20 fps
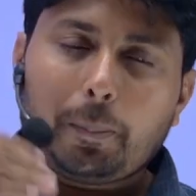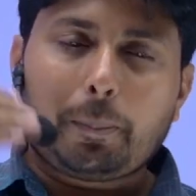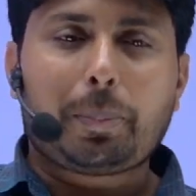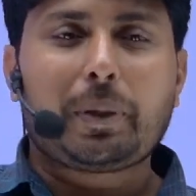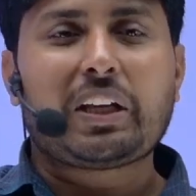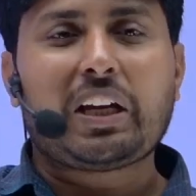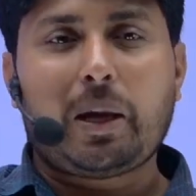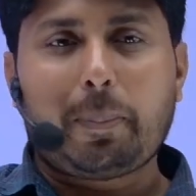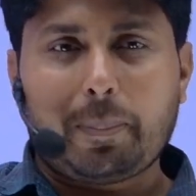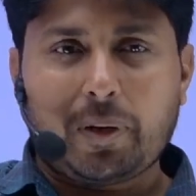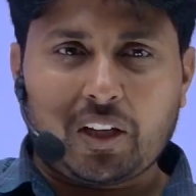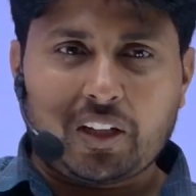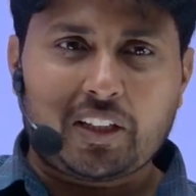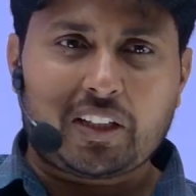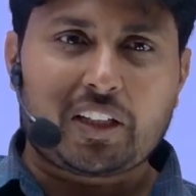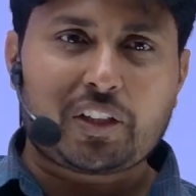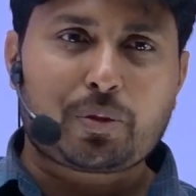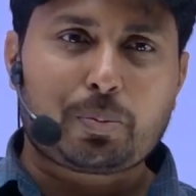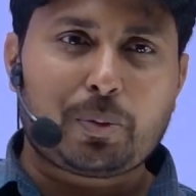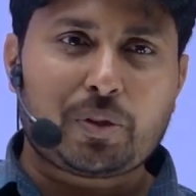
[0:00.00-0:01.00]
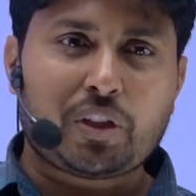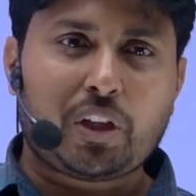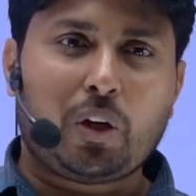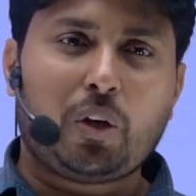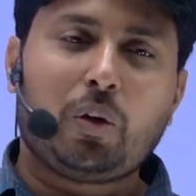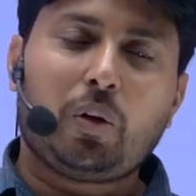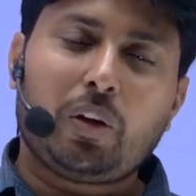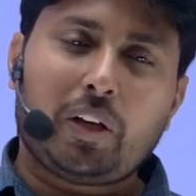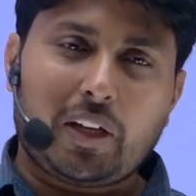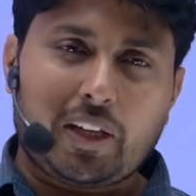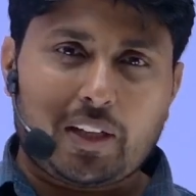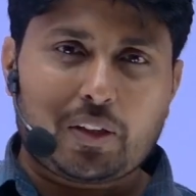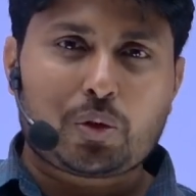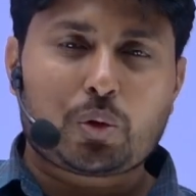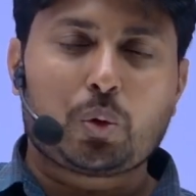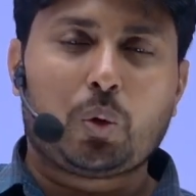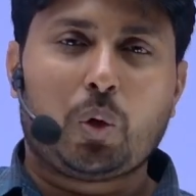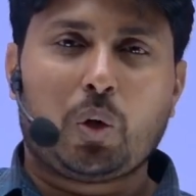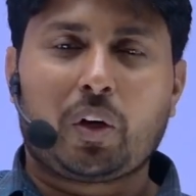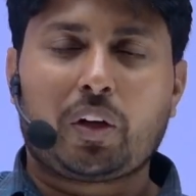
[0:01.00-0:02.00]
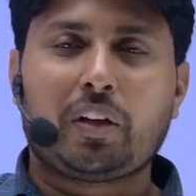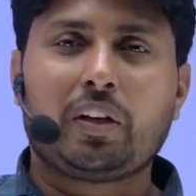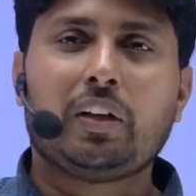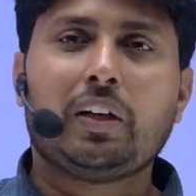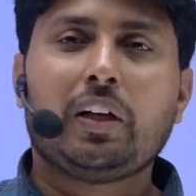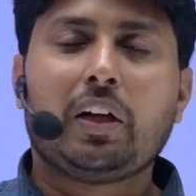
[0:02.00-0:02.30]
फिर आप अगले टेस्ट पे जाओ एंड सो ऑन